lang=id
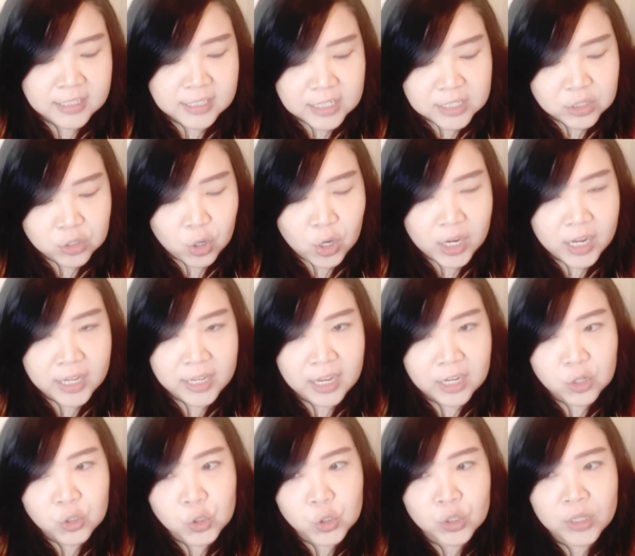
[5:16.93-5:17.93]
Jadi
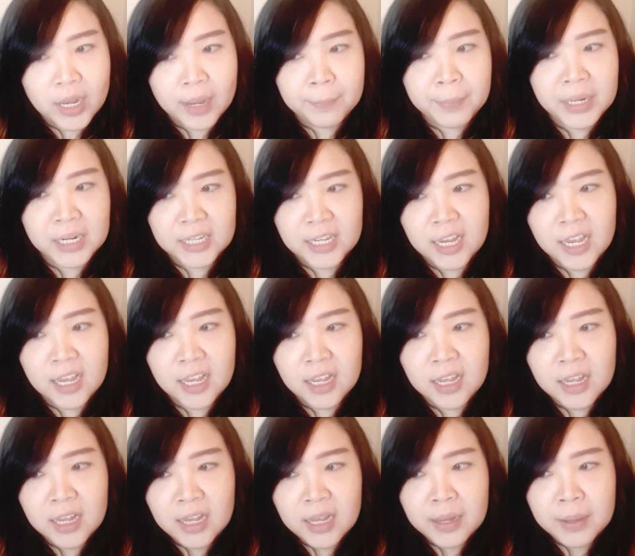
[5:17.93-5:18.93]
sekolahnya tuh ngambilnya
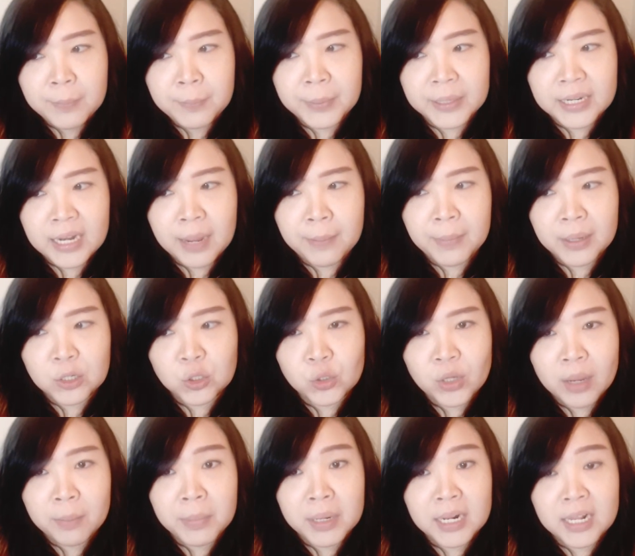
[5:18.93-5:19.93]
pertama tuh
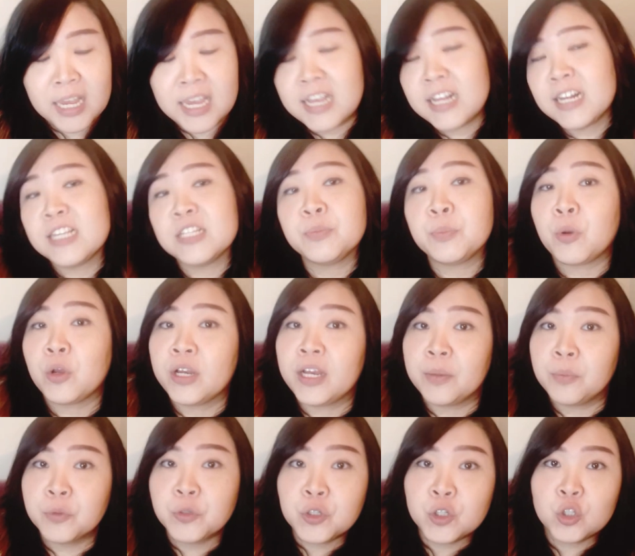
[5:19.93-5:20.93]
ngambil English
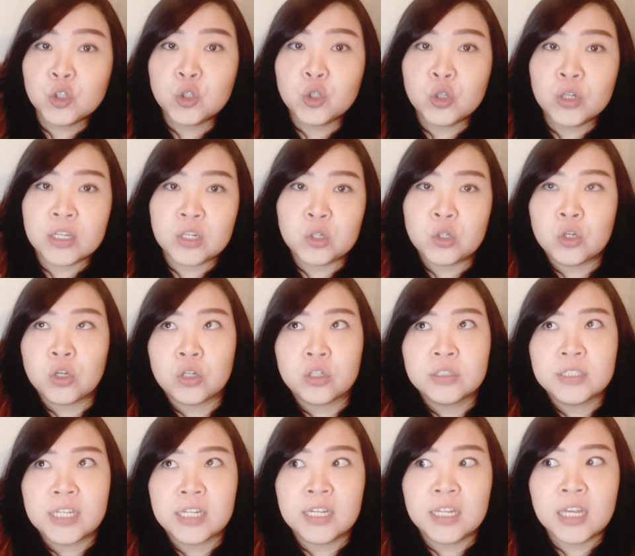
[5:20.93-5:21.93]
program dulu gitu
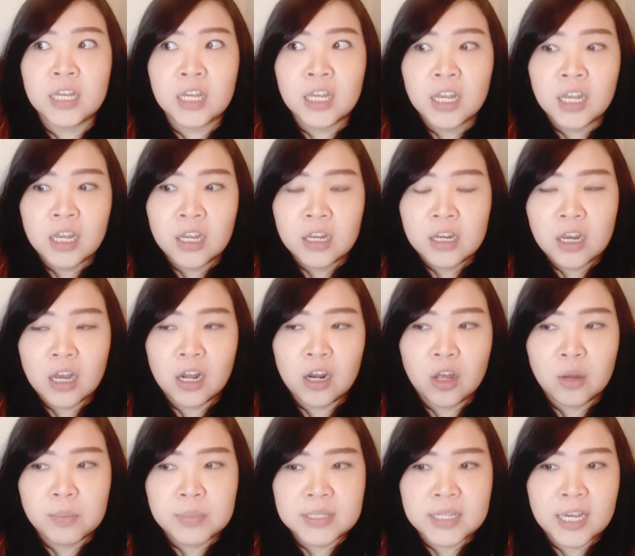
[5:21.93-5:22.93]
jadi kalau
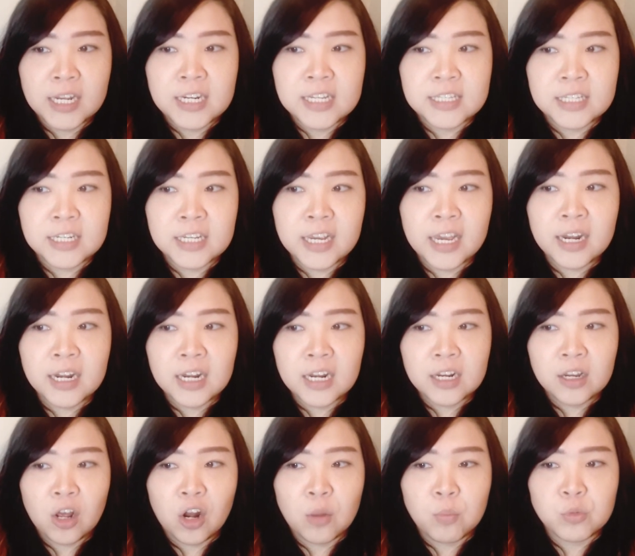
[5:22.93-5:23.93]
misalnya di sini kan
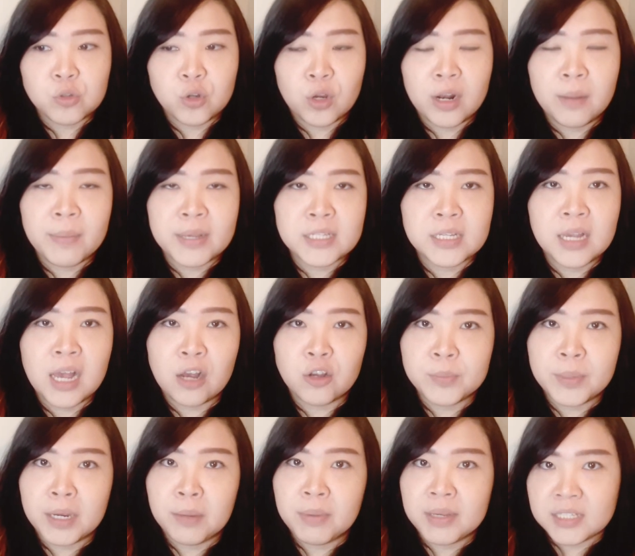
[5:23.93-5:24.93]
kalau mau sekolah pasti harus
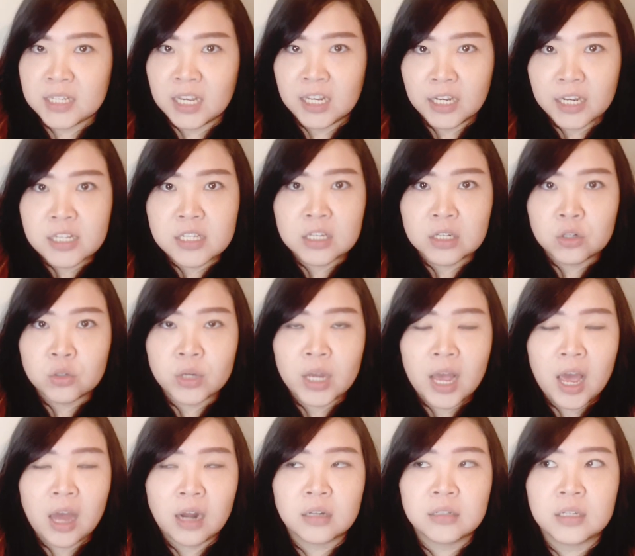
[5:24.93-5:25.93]
pakai bahasa Inggris gitu
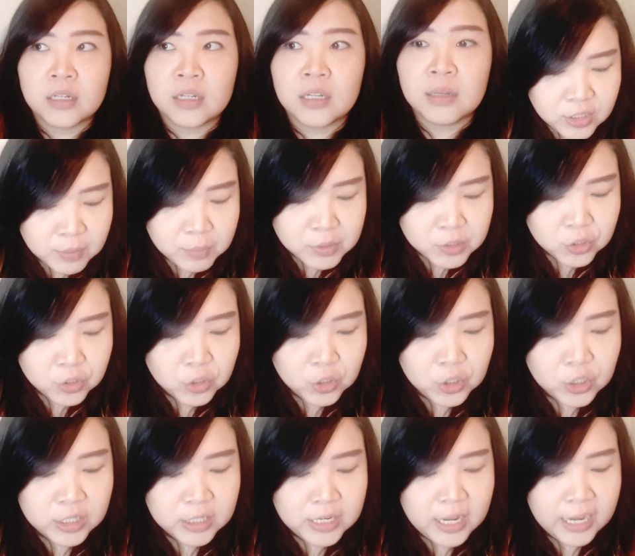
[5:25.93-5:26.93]
kan jadi terus habis itu
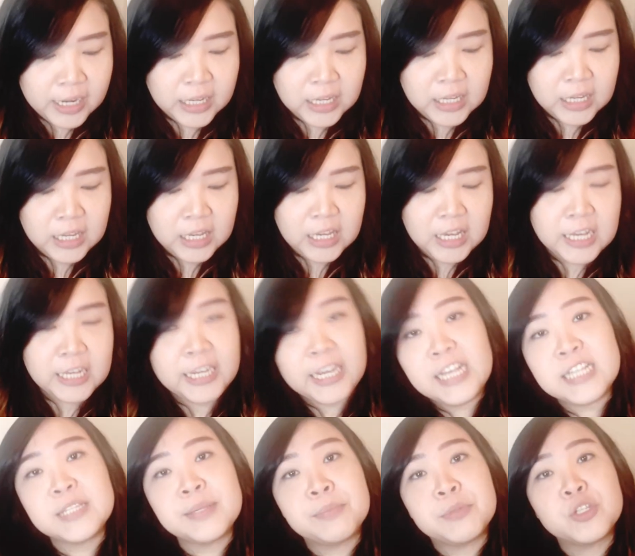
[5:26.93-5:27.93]
dari
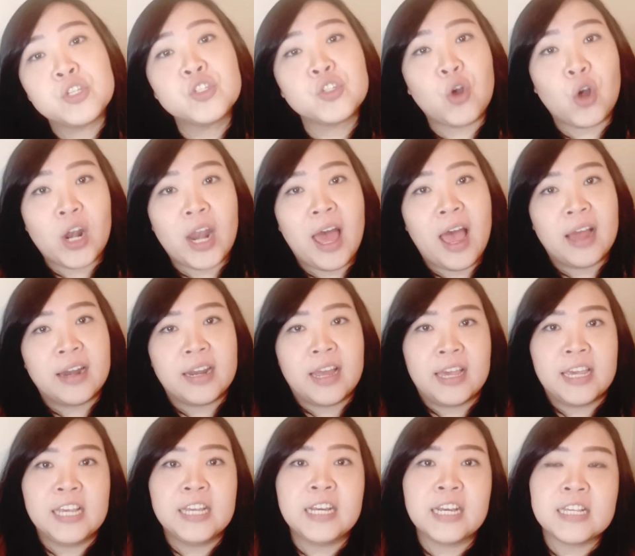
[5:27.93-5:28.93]
Inggris habis itu sekolah nah
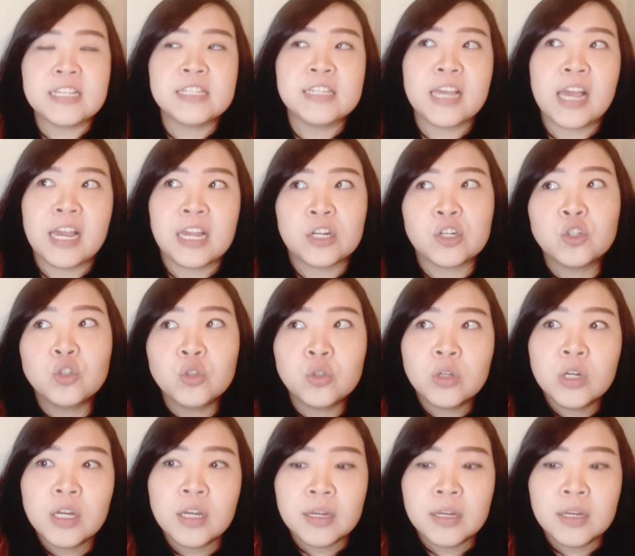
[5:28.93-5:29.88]
Inggrisnya itu